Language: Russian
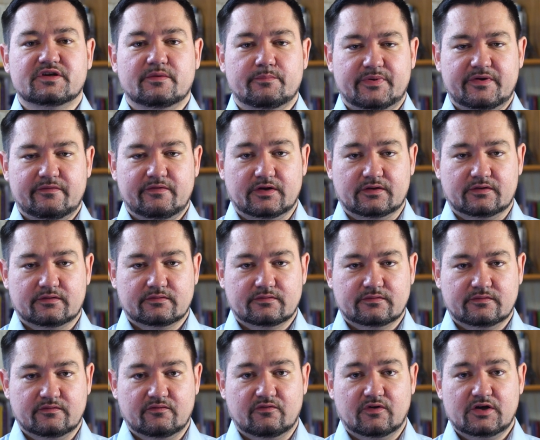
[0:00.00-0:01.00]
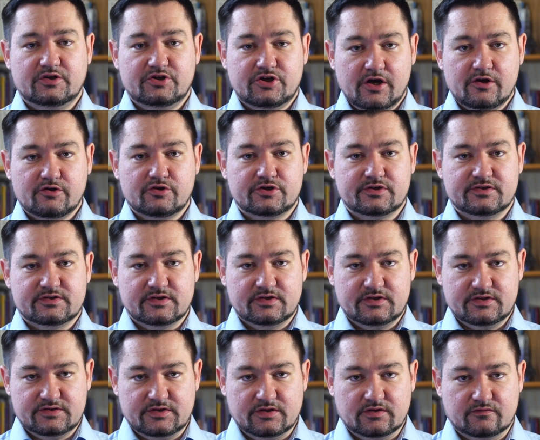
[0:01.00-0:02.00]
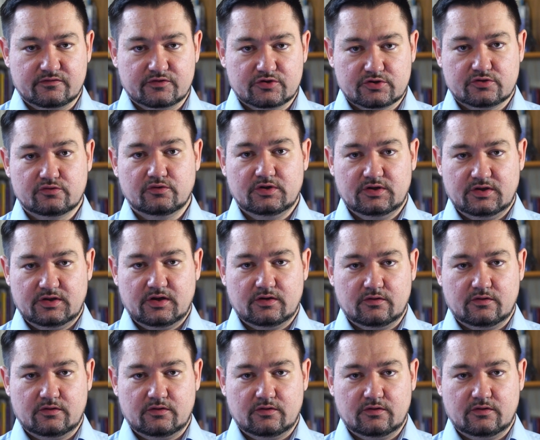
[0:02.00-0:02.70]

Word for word: Всем привет! Вращающийся резерв. Что это